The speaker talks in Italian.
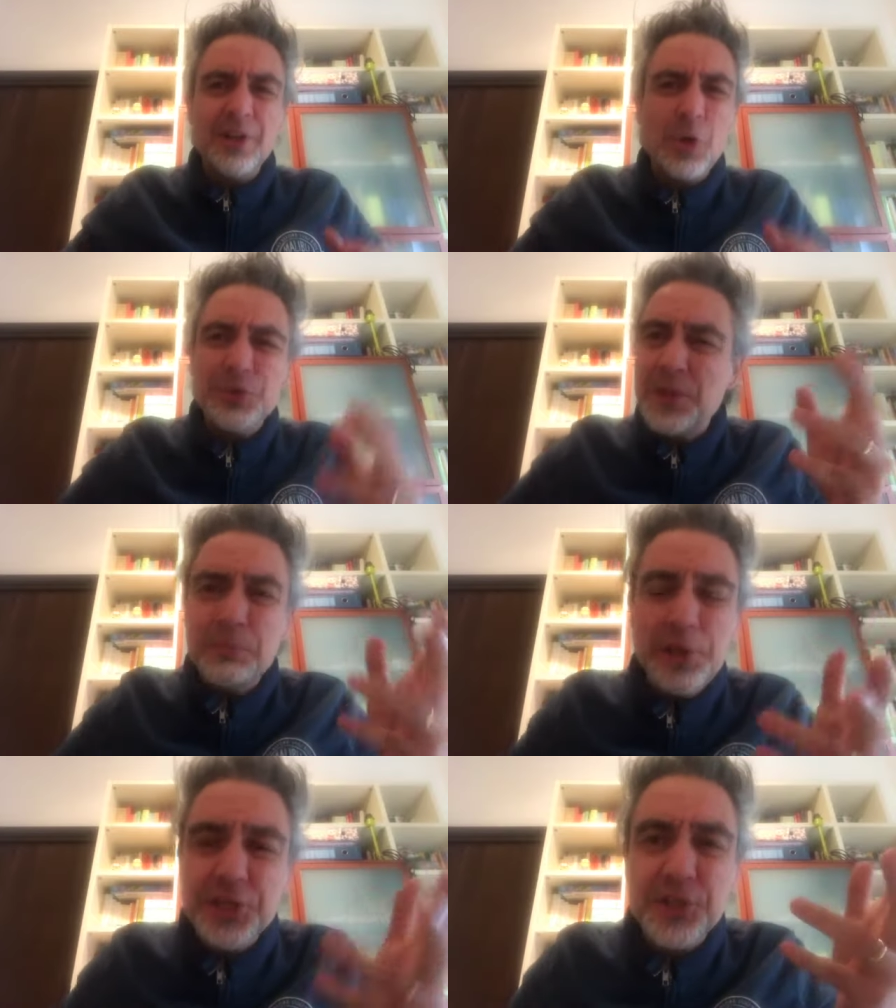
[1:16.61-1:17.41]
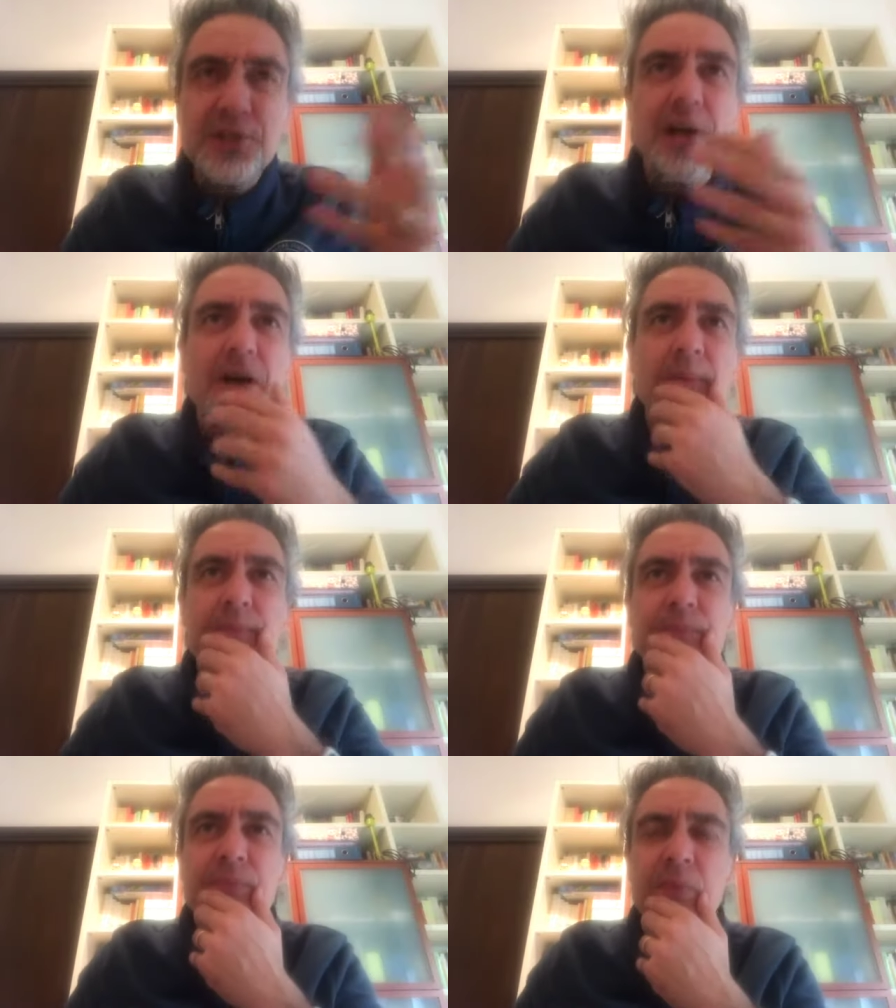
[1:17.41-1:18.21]
con semplicità
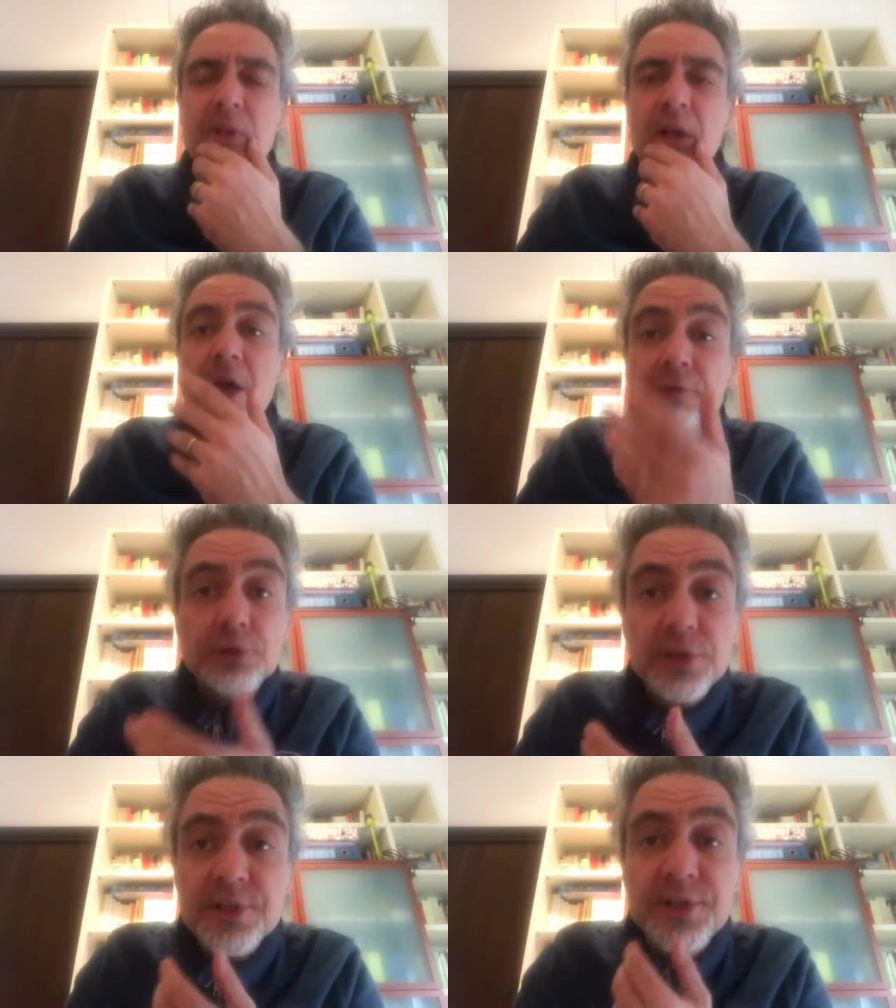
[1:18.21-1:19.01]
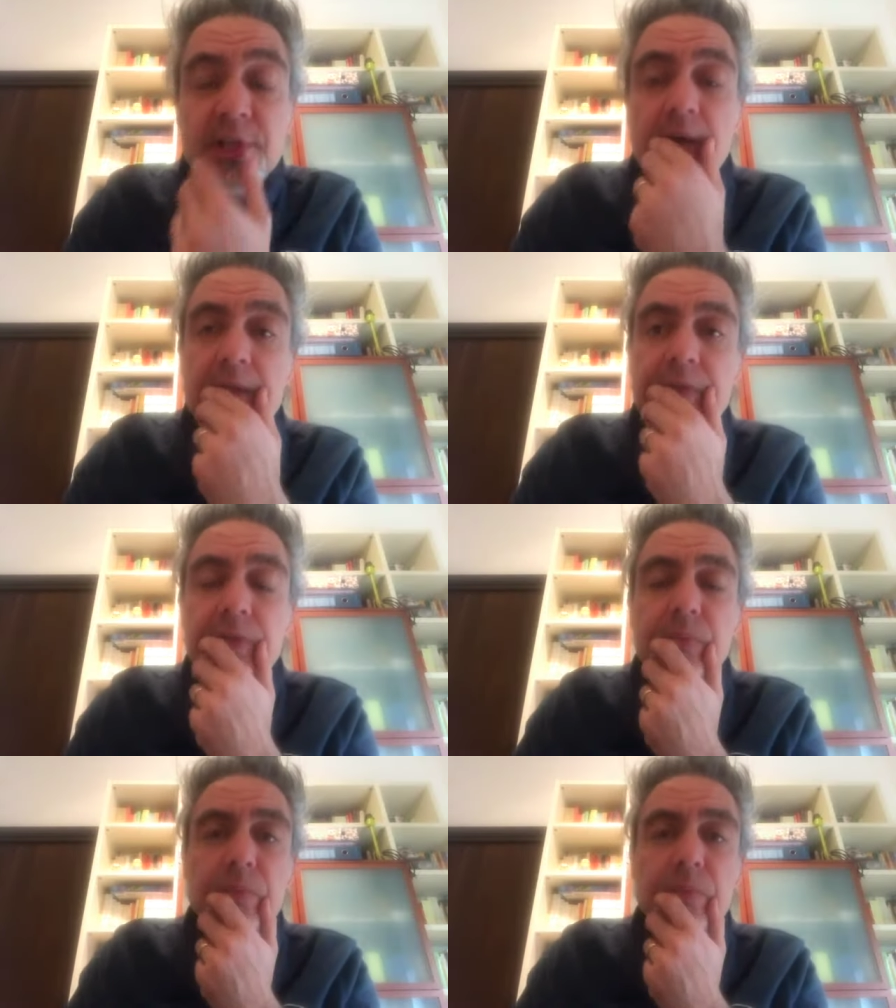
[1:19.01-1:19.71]
ai vostri insegnanti,